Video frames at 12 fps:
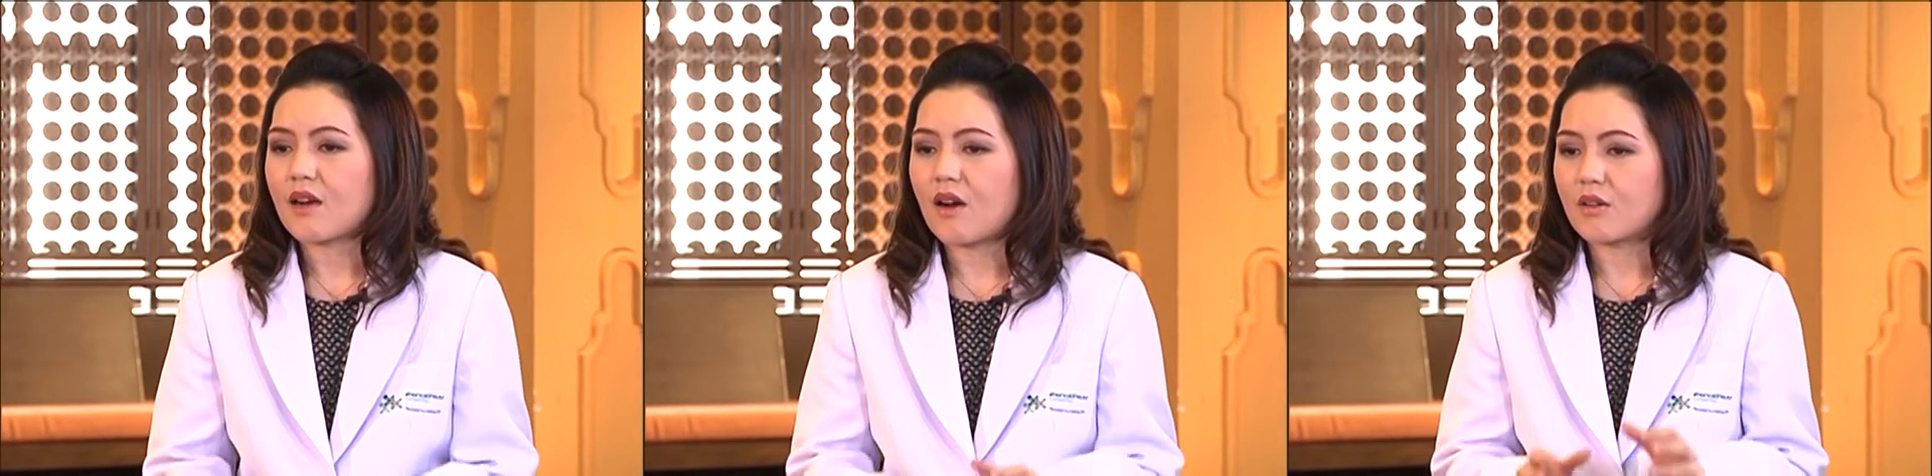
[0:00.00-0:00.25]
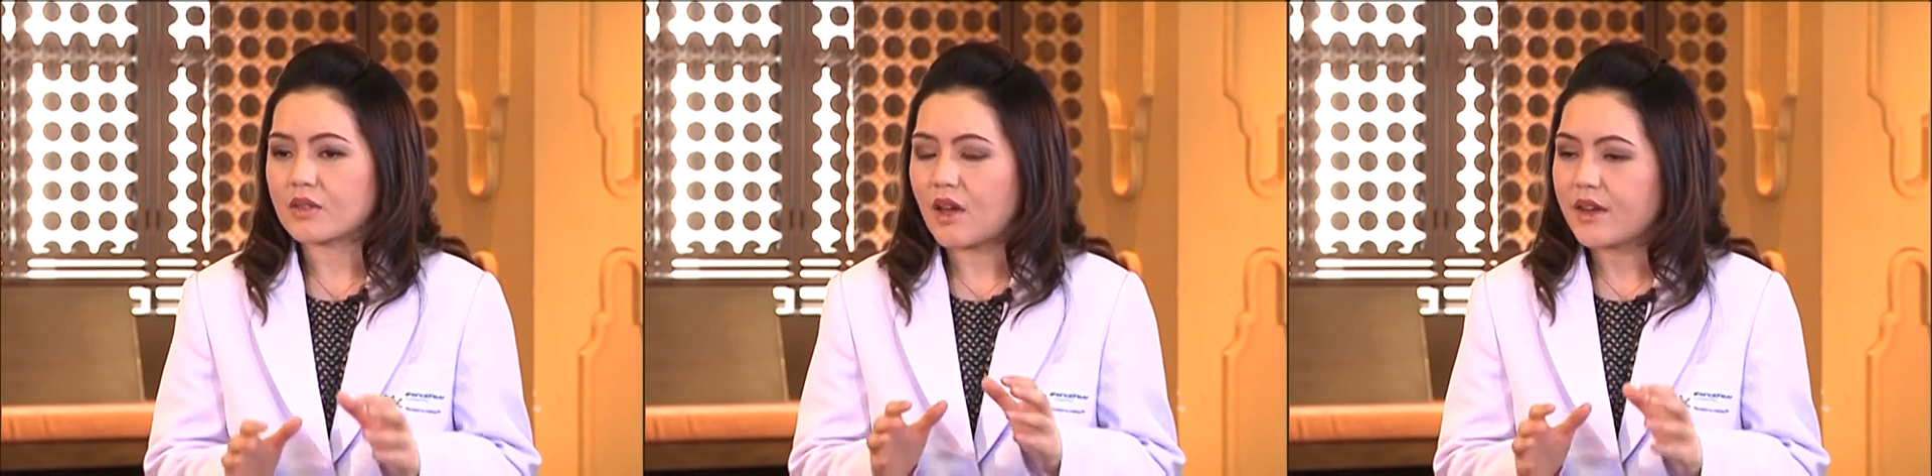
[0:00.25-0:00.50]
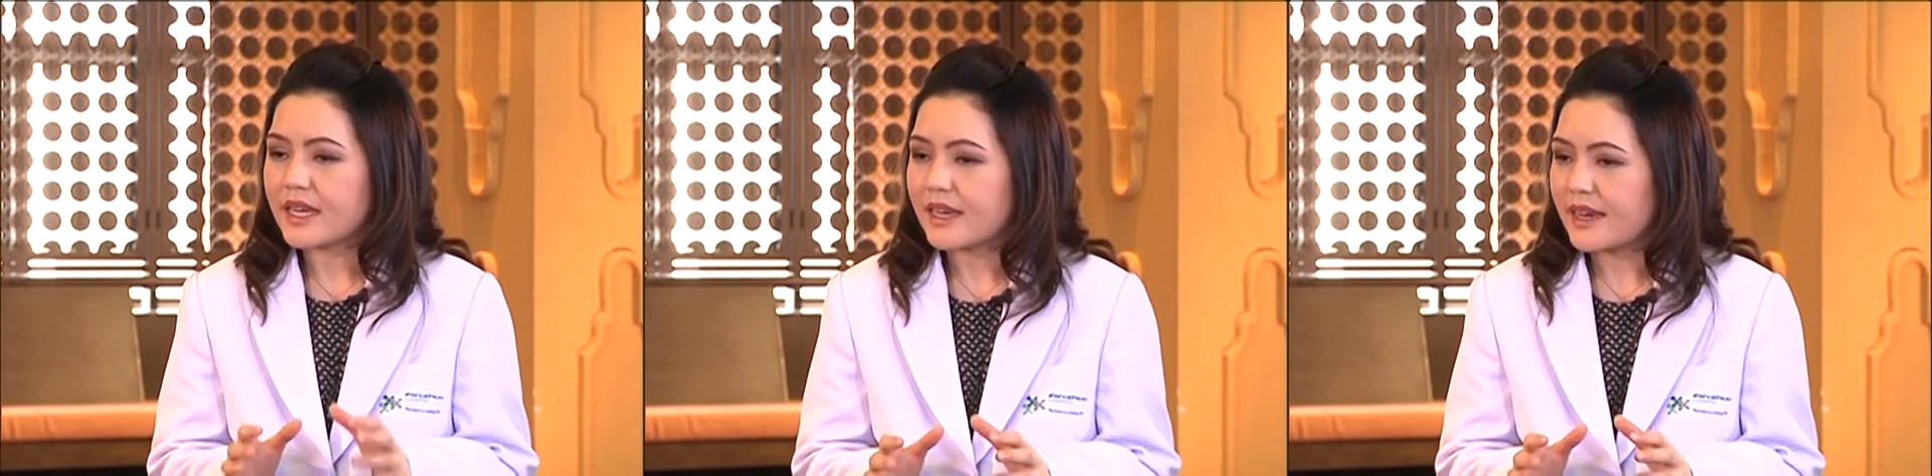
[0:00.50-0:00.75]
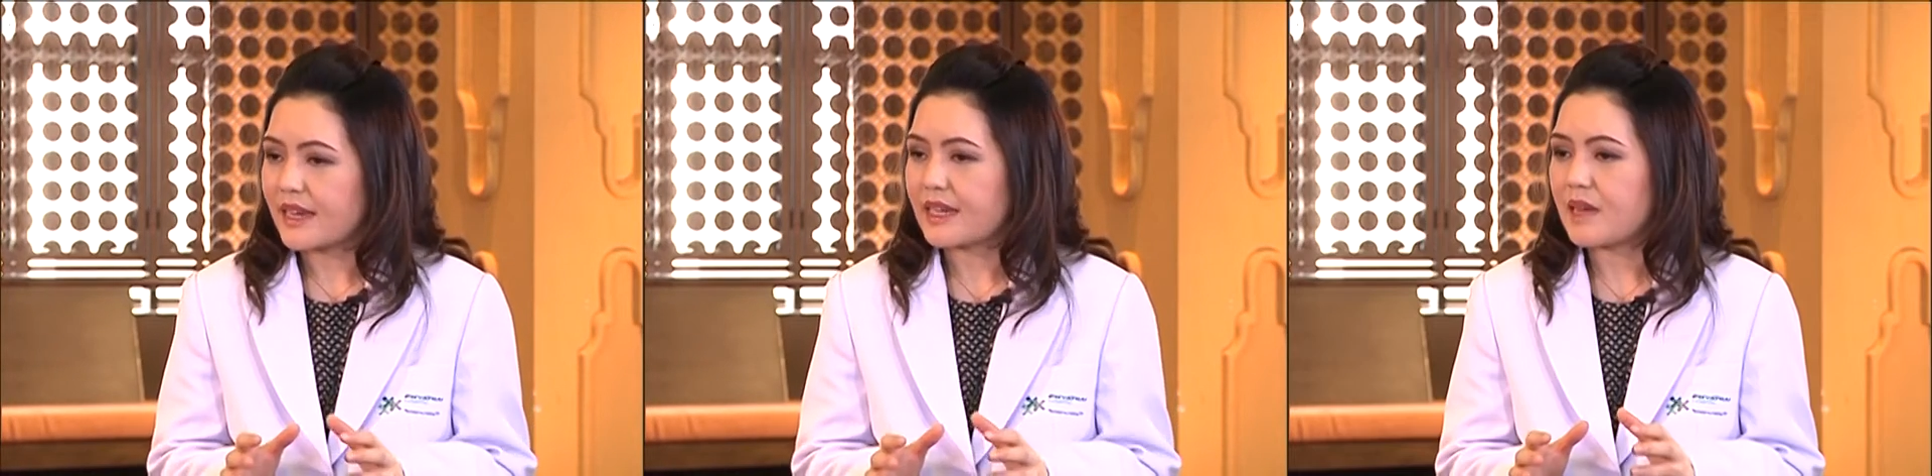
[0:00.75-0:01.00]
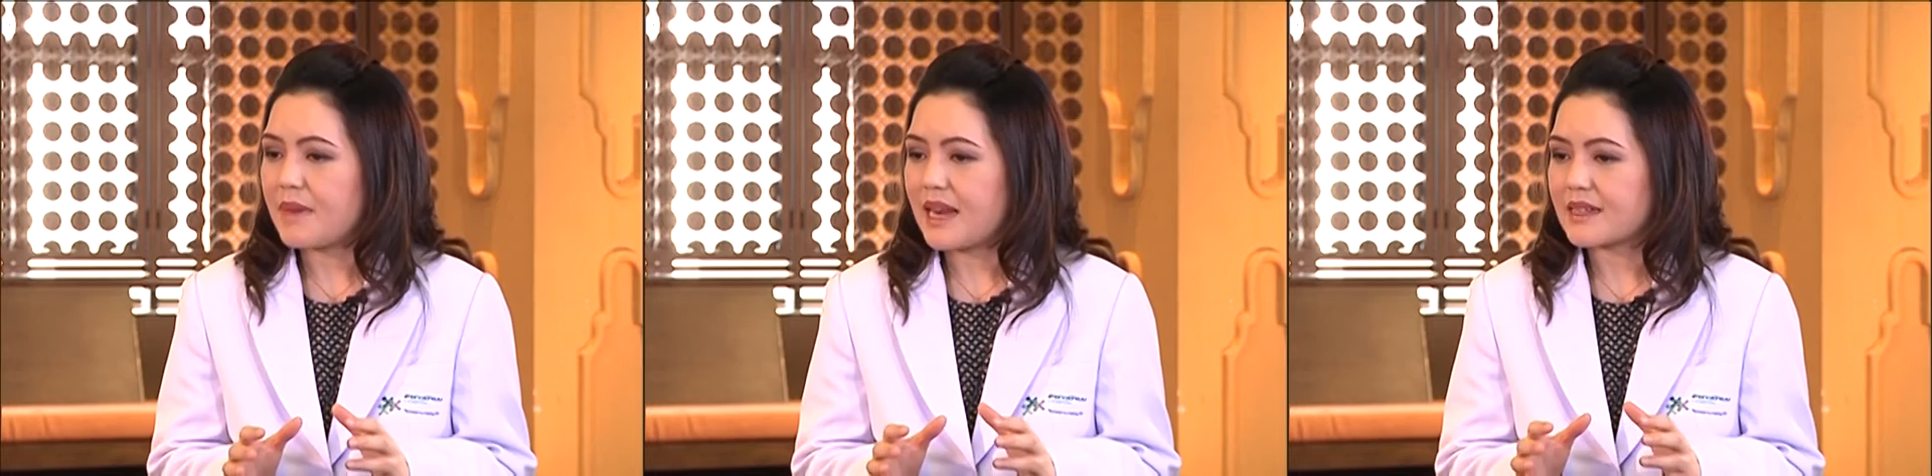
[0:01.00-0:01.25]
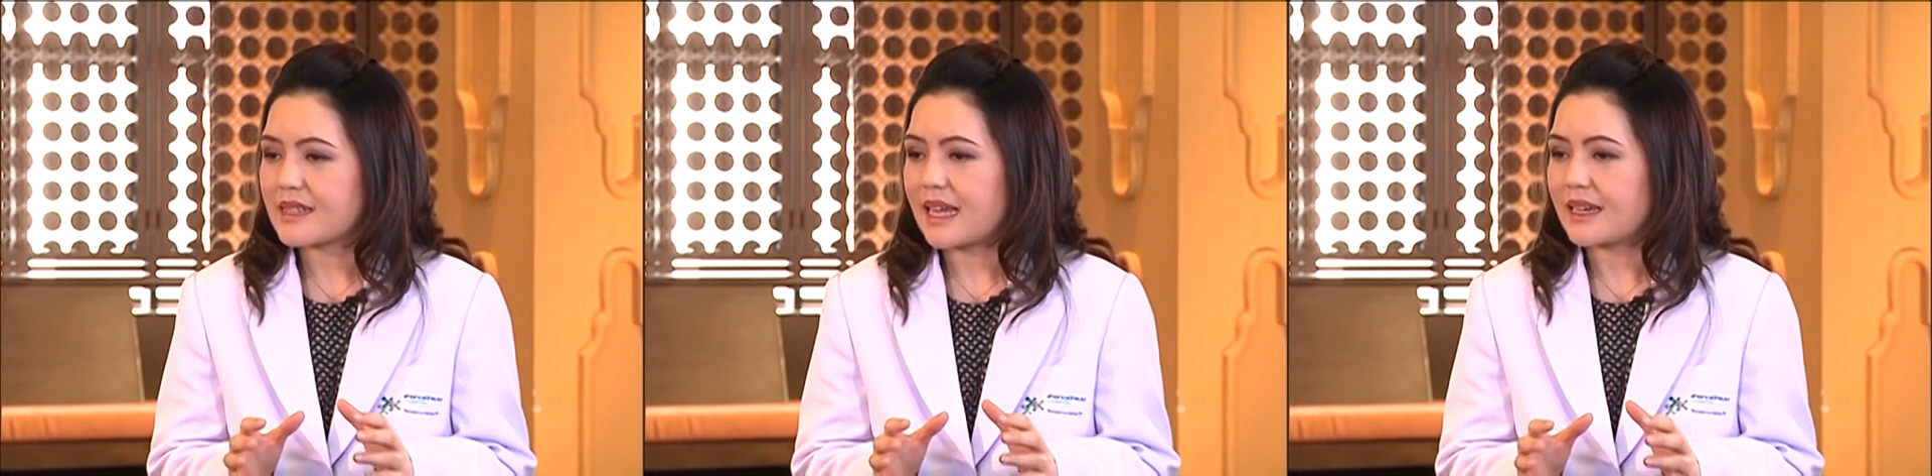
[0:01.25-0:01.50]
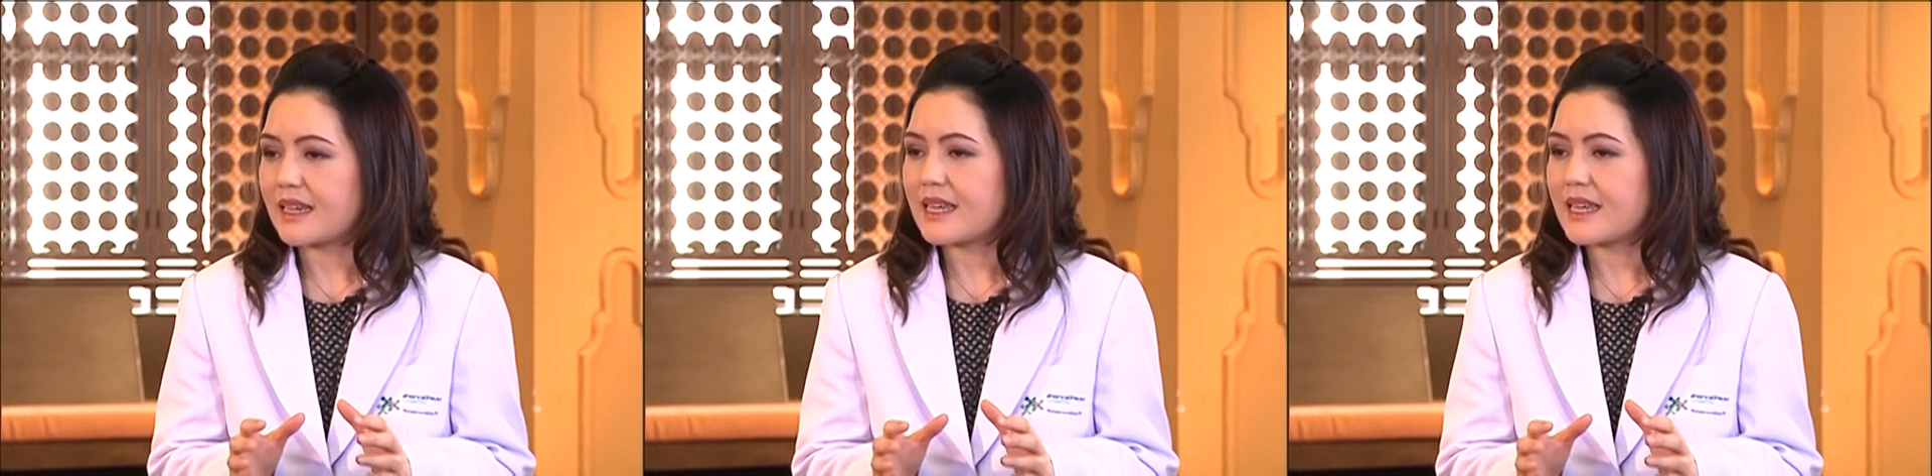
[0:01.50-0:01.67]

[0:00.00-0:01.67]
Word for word: ของต้อหินในเด็กเนี่ยเป็นลักษณะ